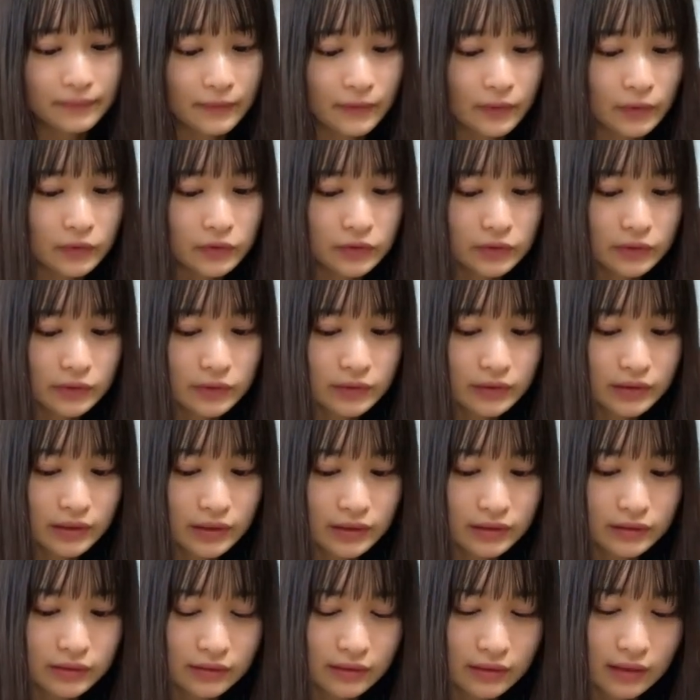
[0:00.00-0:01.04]
遅くに
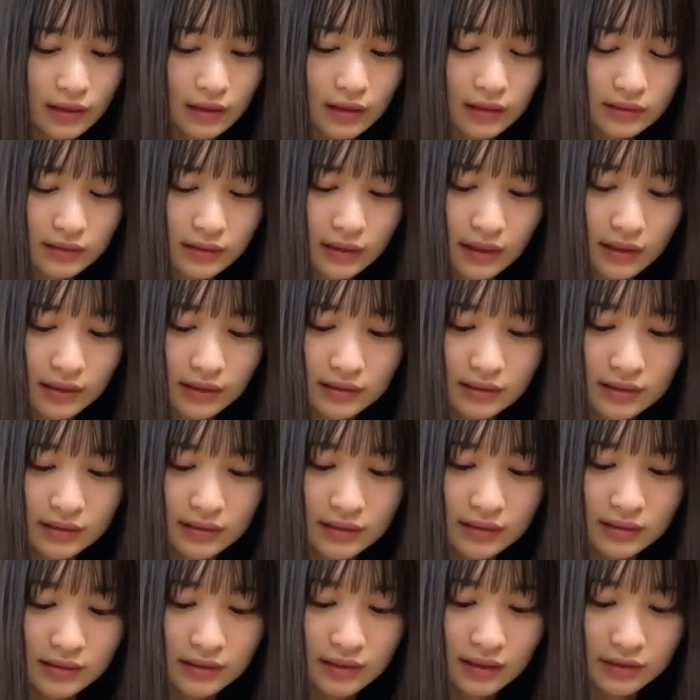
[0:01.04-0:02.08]
来るからさ一
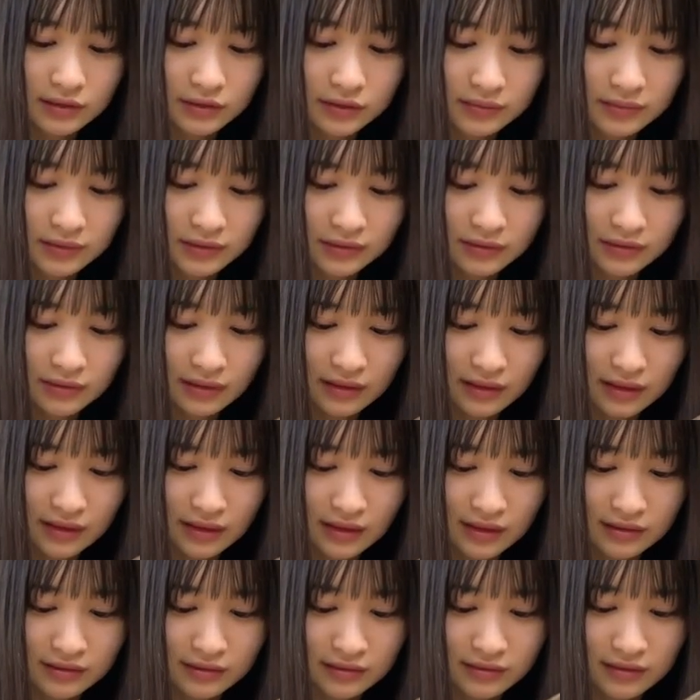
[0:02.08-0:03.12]
日がちょびっとだけ
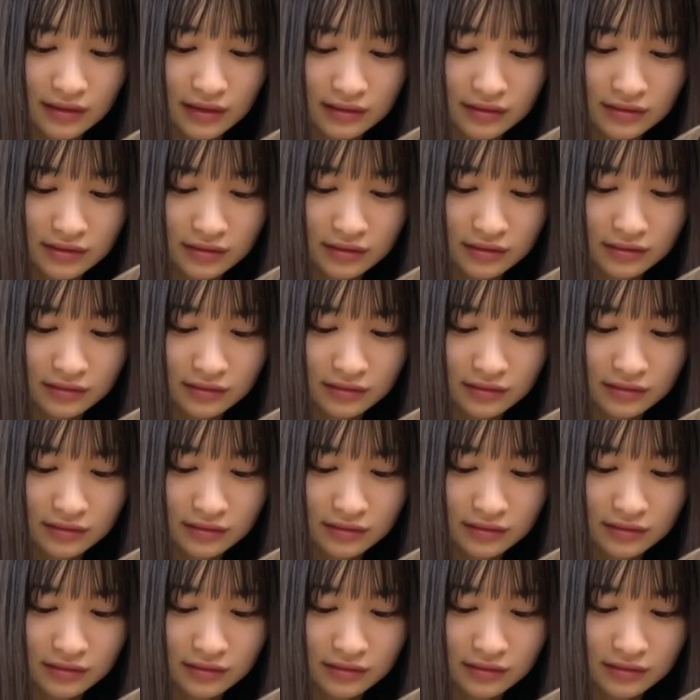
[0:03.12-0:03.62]
長く感じる。